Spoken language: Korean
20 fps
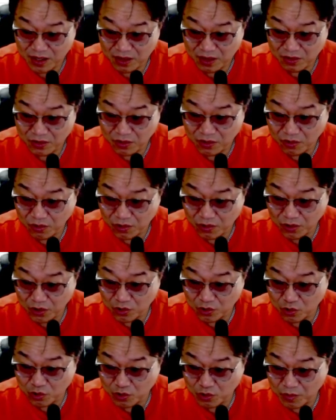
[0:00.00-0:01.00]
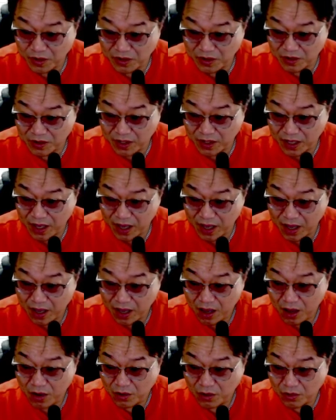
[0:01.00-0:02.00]
그리고 이렇게 조정받을 때
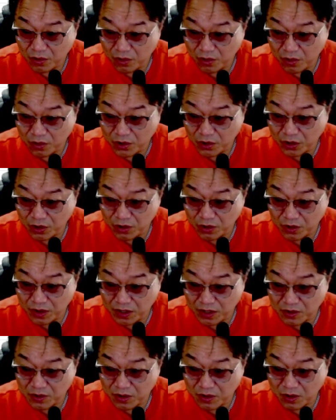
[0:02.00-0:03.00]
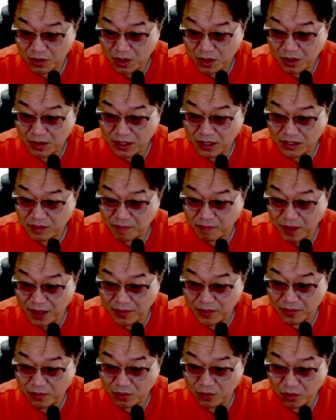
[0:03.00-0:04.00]
여기 인근에서 다시
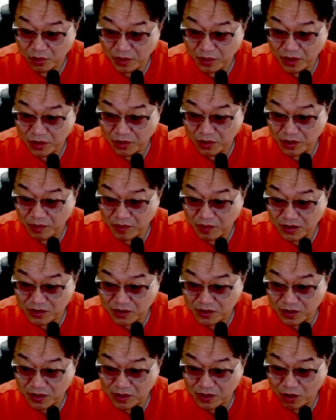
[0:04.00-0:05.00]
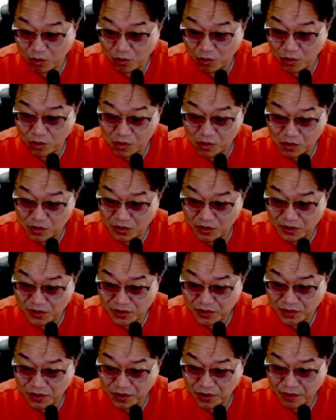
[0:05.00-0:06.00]
반등 나오면요, 이평선들 이렇게 올라올
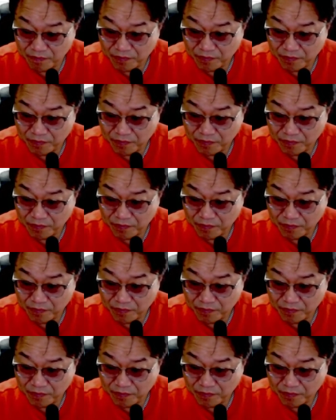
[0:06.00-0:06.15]
거거든요.